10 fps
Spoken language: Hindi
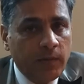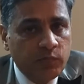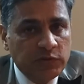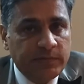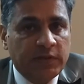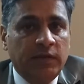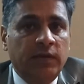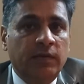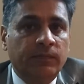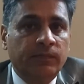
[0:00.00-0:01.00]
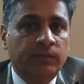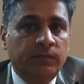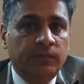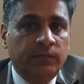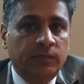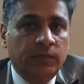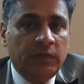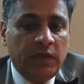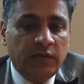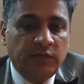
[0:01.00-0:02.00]
आप मुझे बताइए
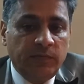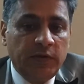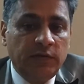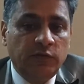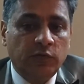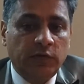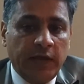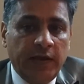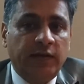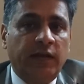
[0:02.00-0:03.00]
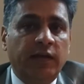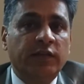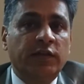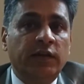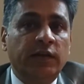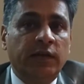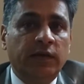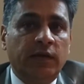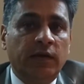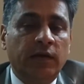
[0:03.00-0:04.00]
एक जमीन जो टाइट है रेतीली नहीं
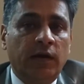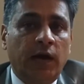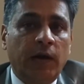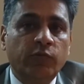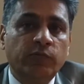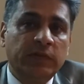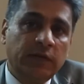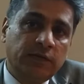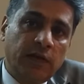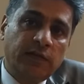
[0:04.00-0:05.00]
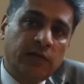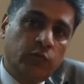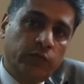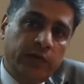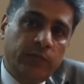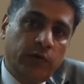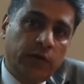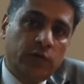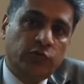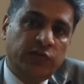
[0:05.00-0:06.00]
है आप उसमें दस साल से मूंगफली बोने
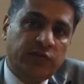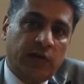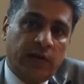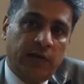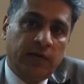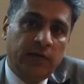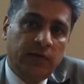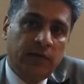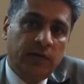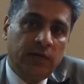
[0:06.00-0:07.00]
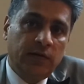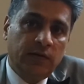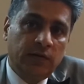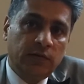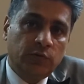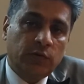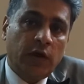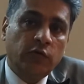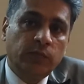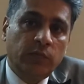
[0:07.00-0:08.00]
की कोशिश कर रहे हैं तो क्या
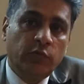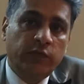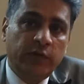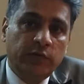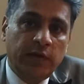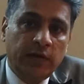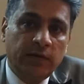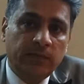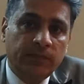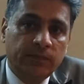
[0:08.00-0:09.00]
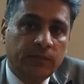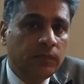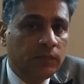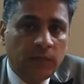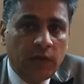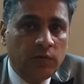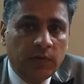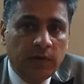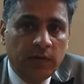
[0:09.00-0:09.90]
उसमें मूंगफली हो जाएगी नहीं होगी